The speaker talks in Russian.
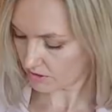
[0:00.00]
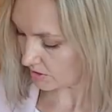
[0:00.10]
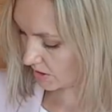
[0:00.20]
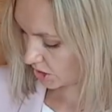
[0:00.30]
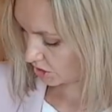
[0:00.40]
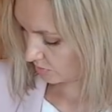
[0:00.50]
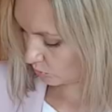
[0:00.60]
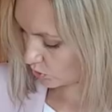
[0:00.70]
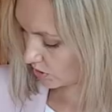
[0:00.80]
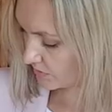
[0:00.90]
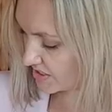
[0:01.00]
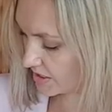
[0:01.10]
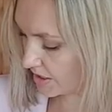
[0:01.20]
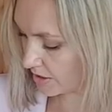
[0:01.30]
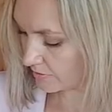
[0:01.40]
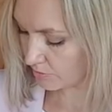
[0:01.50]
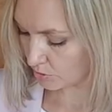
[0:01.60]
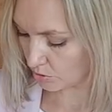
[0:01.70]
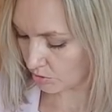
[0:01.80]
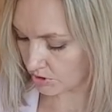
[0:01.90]
это даже немножко в сиреневый
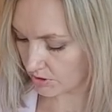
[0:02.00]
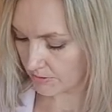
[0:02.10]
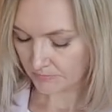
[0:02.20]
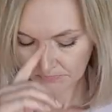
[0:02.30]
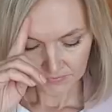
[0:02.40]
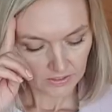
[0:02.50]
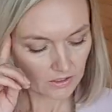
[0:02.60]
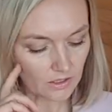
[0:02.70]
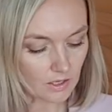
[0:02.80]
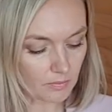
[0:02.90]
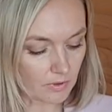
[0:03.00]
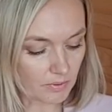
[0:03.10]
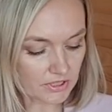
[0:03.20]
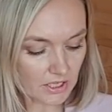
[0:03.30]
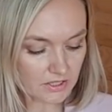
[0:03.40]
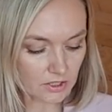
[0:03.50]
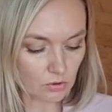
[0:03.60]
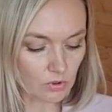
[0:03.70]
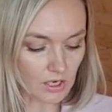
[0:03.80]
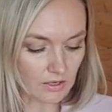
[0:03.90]
уходит, а понравился
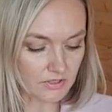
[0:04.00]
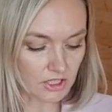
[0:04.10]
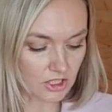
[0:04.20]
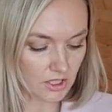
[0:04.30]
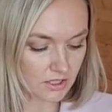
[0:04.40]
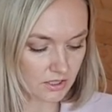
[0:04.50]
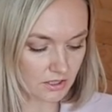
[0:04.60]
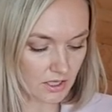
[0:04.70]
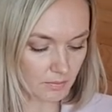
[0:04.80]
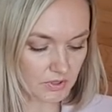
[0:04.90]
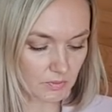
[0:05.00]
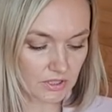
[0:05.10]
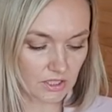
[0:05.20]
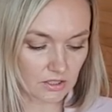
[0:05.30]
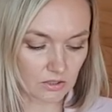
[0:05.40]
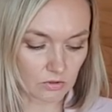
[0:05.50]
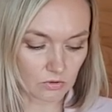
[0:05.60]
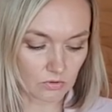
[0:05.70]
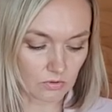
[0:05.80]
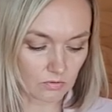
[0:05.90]
рукав. Сейчас я посмотрела
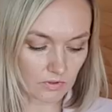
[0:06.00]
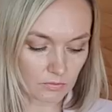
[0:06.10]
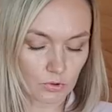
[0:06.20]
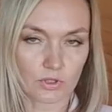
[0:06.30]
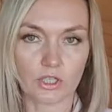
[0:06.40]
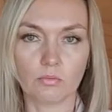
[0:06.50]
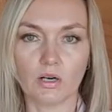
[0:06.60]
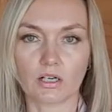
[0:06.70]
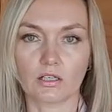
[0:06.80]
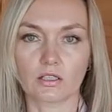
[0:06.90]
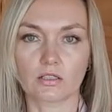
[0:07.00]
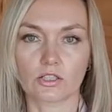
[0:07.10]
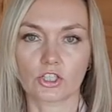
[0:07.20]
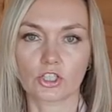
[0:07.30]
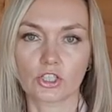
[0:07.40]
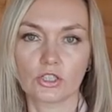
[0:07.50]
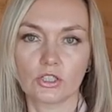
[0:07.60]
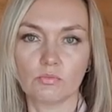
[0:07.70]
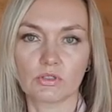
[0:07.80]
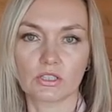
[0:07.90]
во многих марках
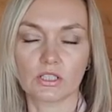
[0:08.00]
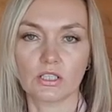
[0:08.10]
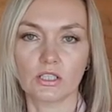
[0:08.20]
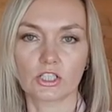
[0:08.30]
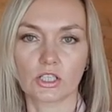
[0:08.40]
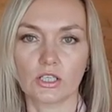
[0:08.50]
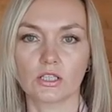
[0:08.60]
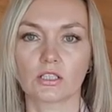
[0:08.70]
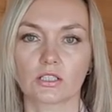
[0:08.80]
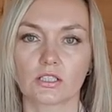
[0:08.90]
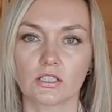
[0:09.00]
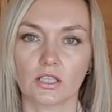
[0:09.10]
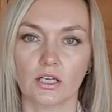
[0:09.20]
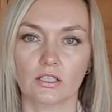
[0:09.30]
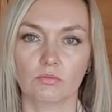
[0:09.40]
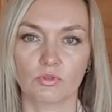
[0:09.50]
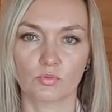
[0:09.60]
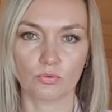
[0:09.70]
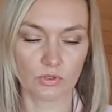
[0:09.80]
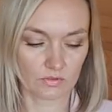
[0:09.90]
сшиты именно такие жакеты, разлетайки без
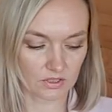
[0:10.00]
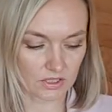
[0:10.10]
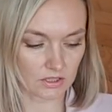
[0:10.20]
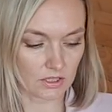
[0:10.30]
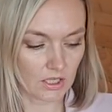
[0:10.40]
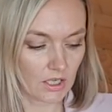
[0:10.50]
пуговицы